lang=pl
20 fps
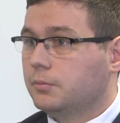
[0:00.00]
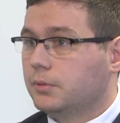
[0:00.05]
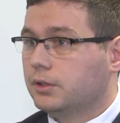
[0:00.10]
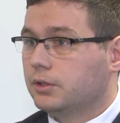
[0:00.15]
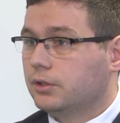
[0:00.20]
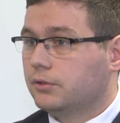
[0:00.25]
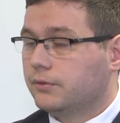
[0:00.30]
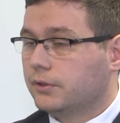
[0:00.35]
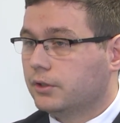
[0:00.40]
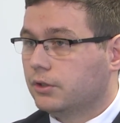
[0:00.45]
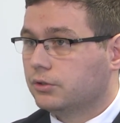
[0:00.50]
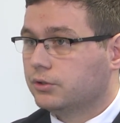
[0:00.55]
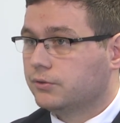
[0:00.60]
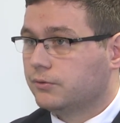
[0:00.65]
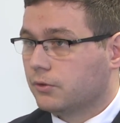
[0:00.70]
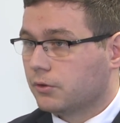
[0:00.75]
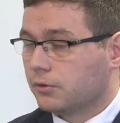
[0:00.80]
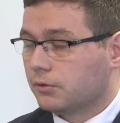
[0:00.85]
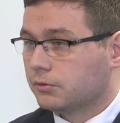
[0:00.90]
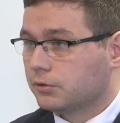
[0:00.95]
nowego
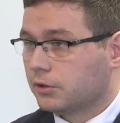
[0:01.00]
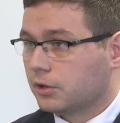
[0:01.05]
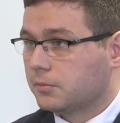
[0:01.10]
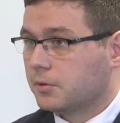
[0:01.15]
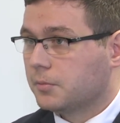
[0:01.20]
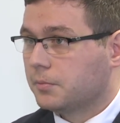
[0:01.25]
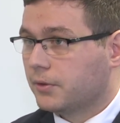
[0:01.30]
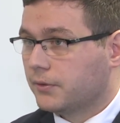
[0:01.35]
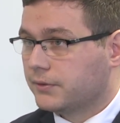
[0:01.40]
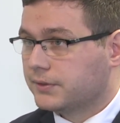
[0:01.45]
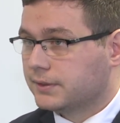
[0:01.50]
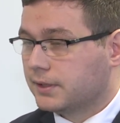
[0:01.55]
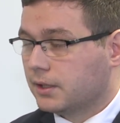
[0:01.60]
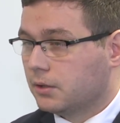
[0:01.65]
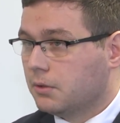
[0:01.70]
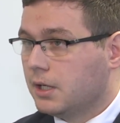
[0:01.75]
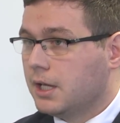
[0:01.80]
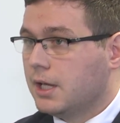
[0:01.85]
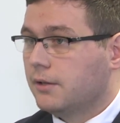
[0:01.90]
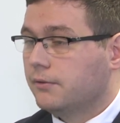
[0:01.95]
tworu, który by
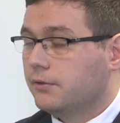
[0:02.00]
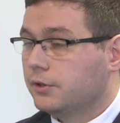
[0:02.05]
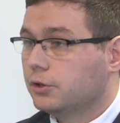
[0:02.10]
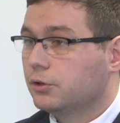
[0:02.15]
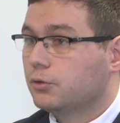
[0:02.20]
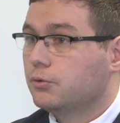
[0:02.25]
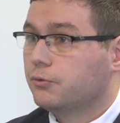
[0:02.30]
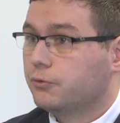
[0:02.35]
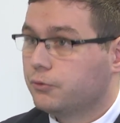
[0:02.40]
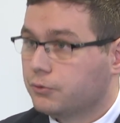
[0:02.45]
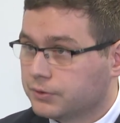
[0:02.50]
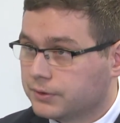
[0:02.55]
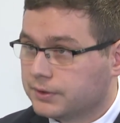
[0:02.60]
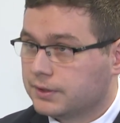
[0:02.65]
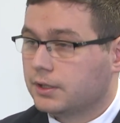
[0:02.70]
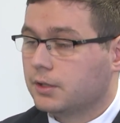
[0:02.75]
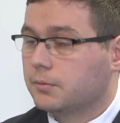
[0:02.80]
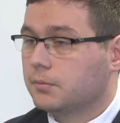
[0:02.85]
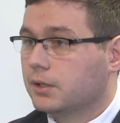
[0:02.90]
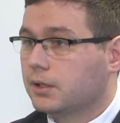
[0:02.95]
powstał w wyniku
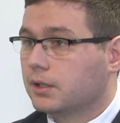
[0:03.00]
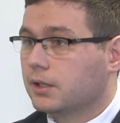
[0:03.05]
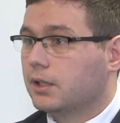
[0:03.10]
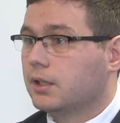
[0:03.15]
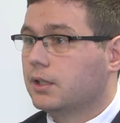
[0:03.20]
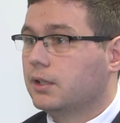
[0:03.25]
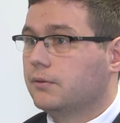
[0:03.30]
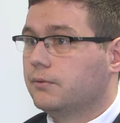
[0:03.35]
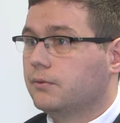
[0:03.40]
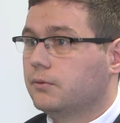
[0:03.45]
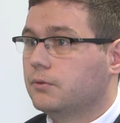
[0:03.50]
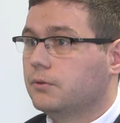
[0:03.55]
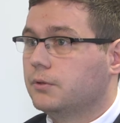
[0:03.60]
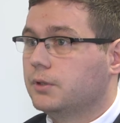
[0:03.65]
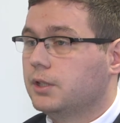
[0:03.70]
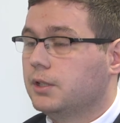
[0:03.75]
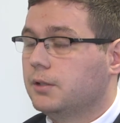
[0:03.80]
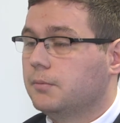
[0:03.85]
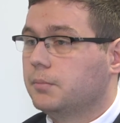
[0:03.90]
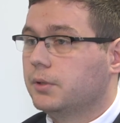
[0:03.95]
fuzji KHW
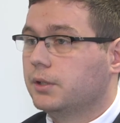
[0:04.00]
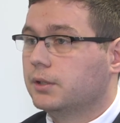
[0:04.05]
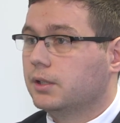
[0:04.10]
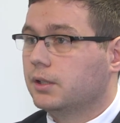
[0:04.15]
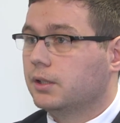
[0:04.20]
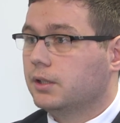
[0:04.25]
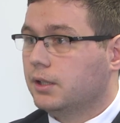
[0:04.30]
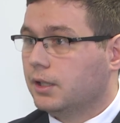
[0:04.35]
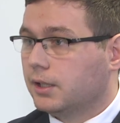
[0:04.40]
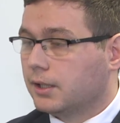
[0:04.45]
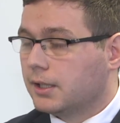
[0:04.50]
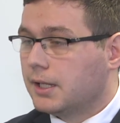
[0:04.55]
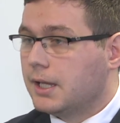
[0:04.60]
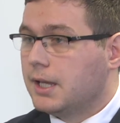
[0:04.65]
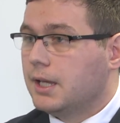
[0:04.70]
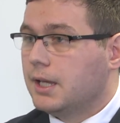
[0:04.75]
i PGG. E,